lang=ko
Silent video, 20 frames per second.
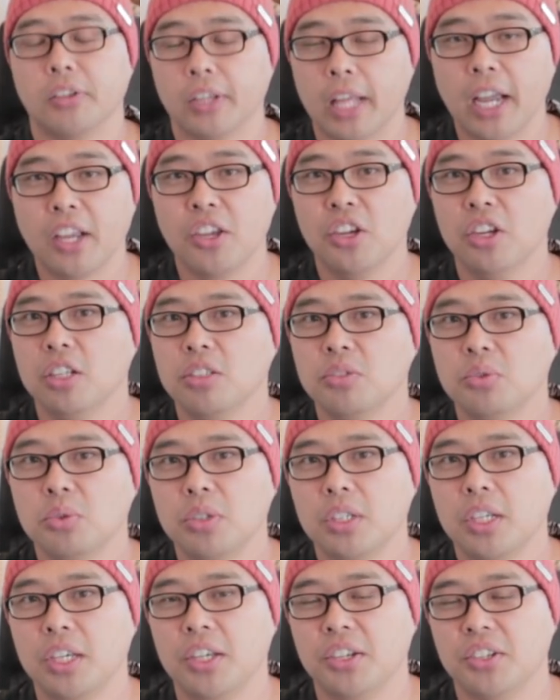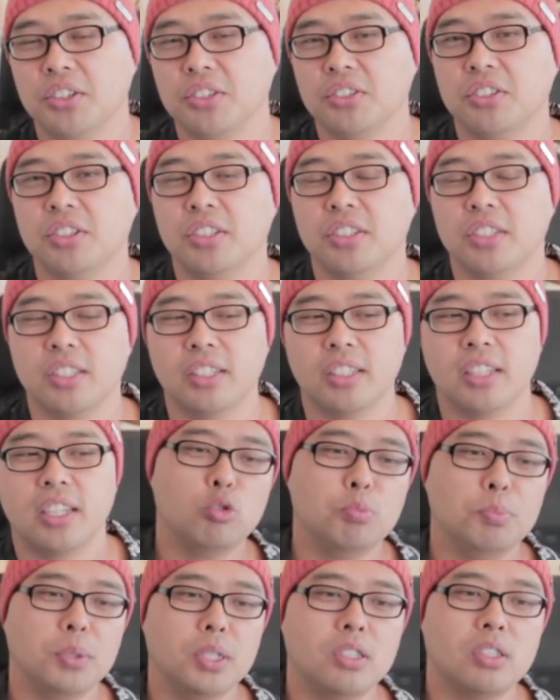당연한 소리예요. 그거는
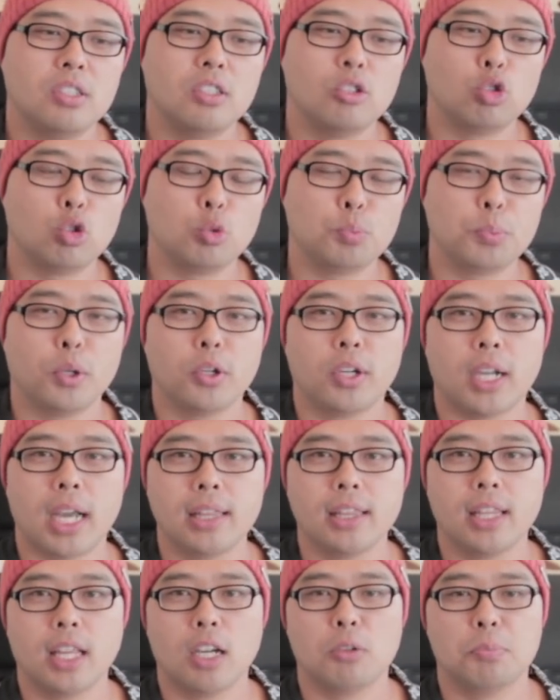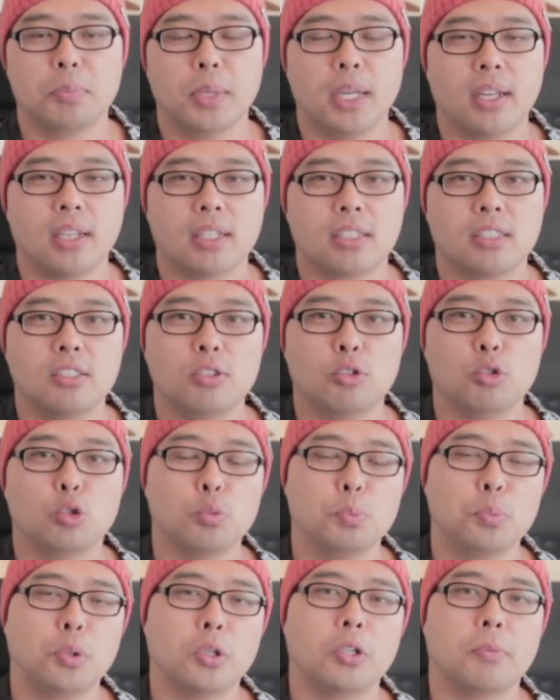국민들이 투표를 한 다음에 그
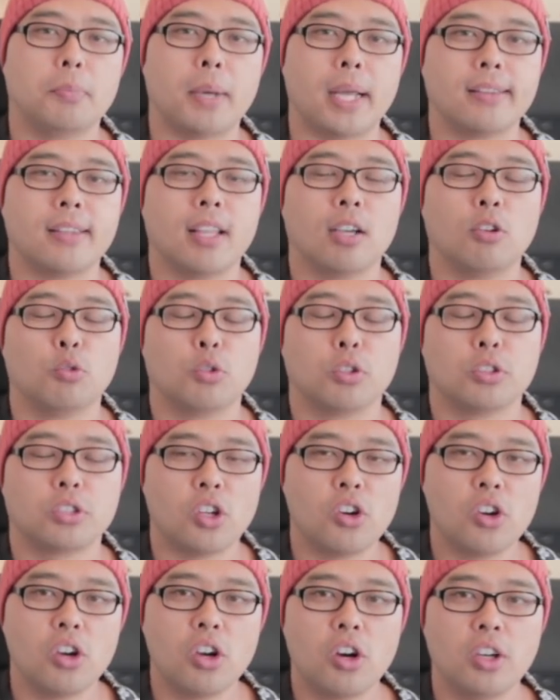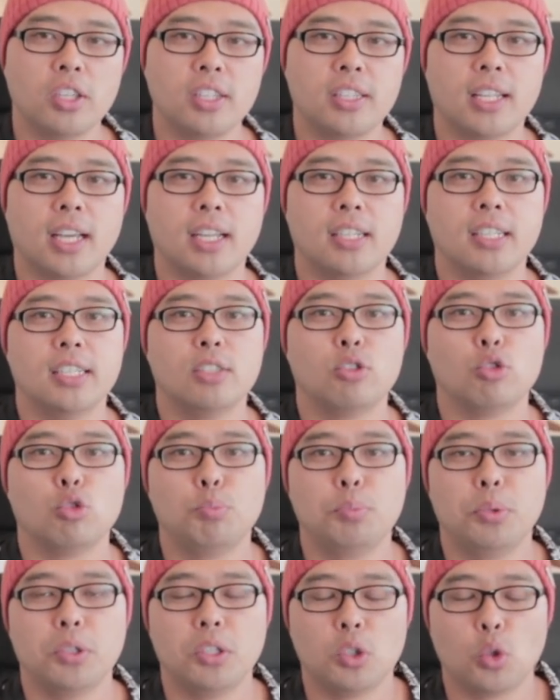투표를 바탕으로 선거인단이
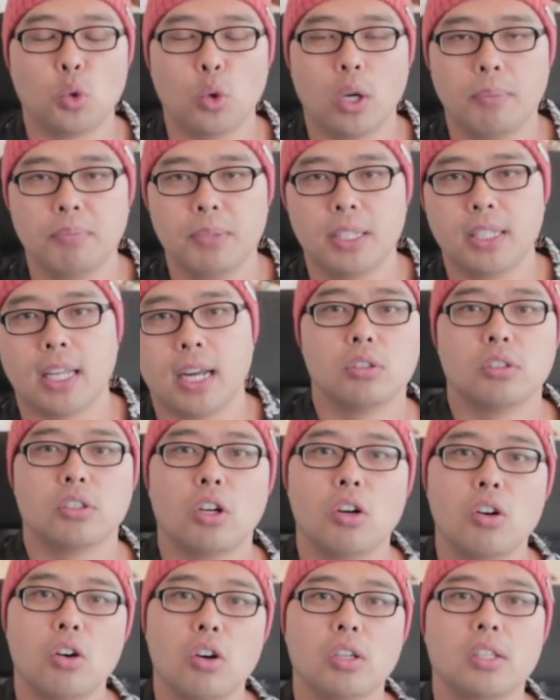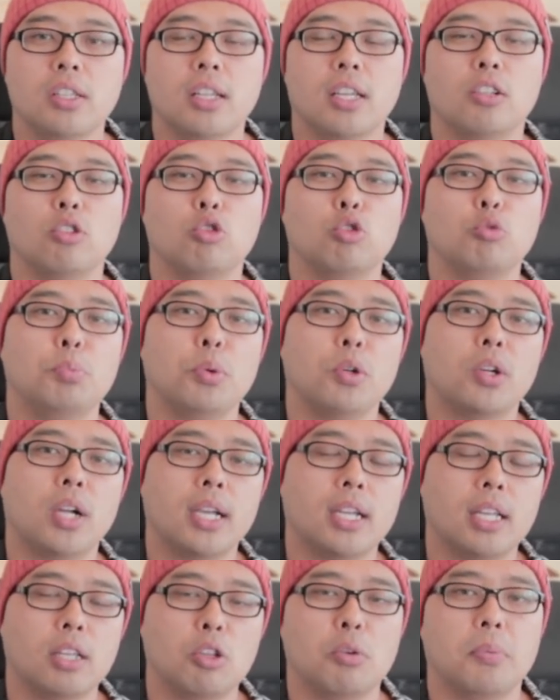투표를 또 합니다. 선거인단이 투표를
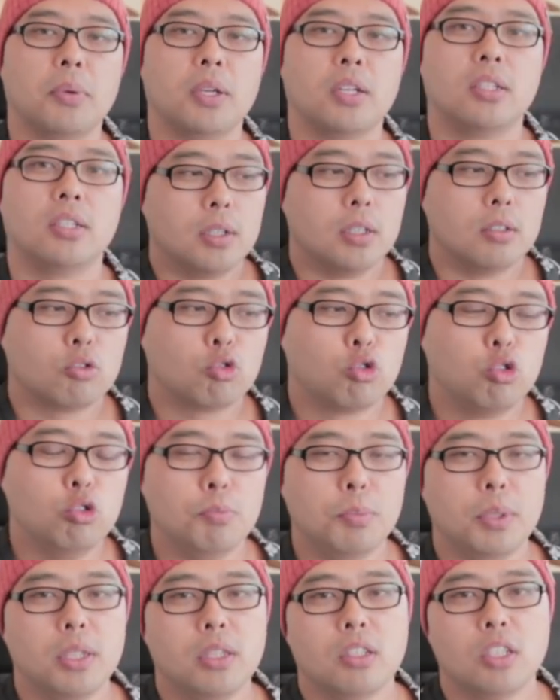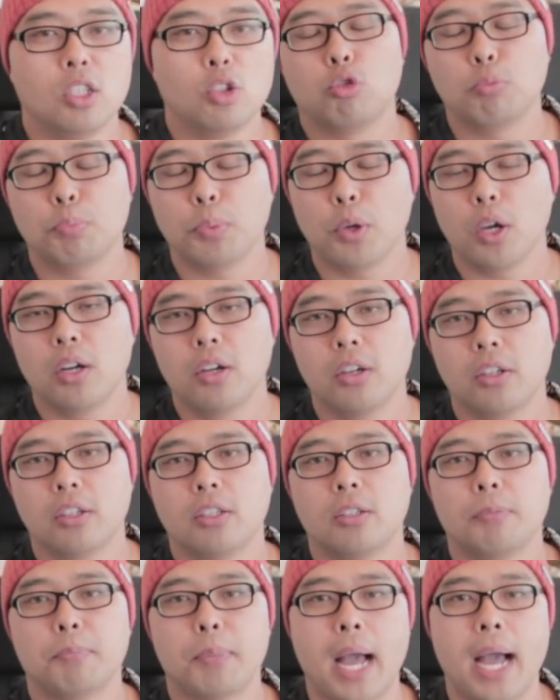하게 되면은 국민들이 투표한
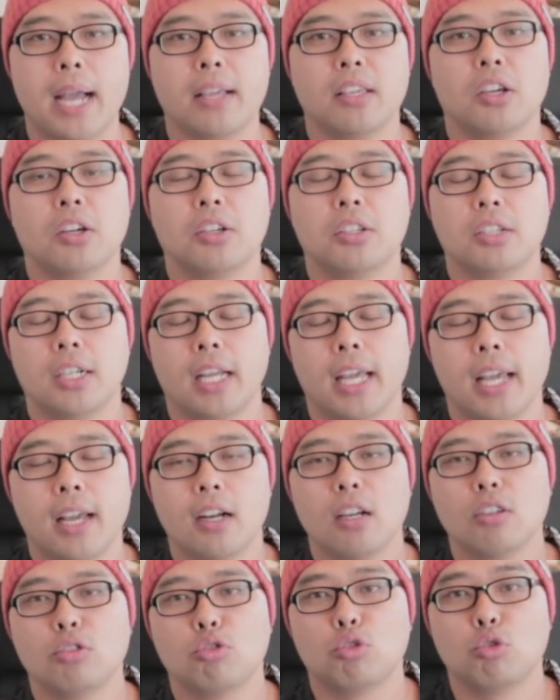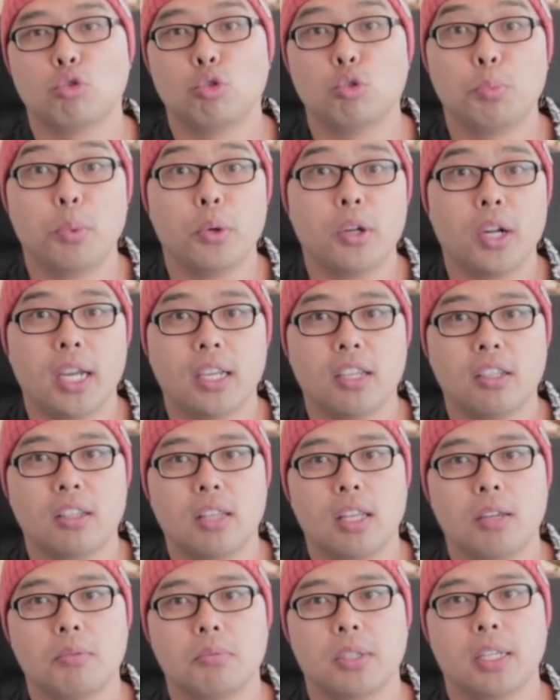거를 반영을 해가지고 투표를 하기
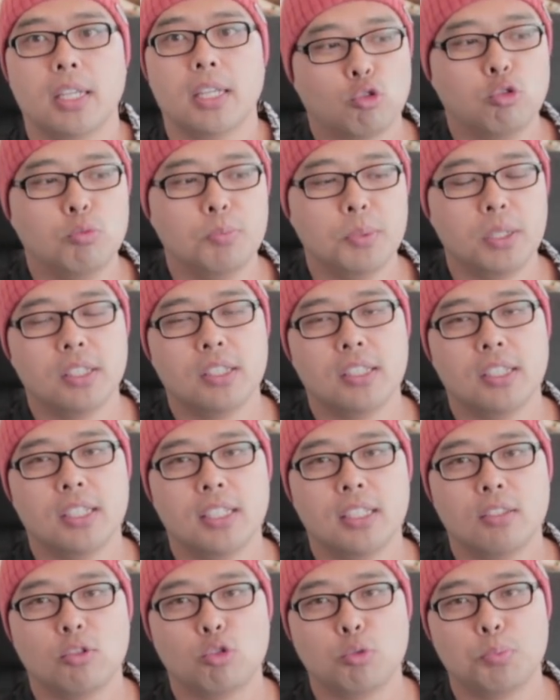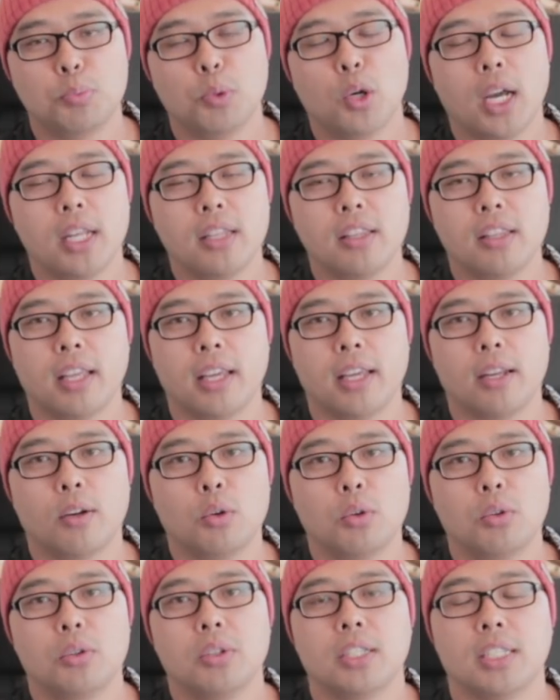때문에 국민들이 투표한
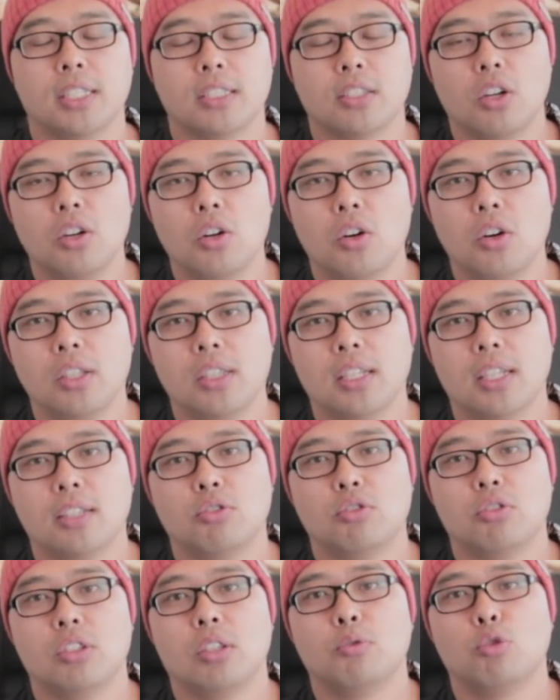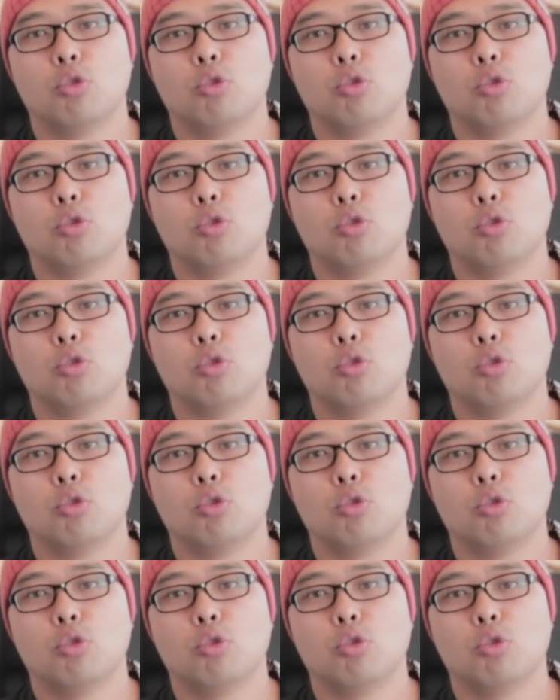대로 이제 선거인단 수의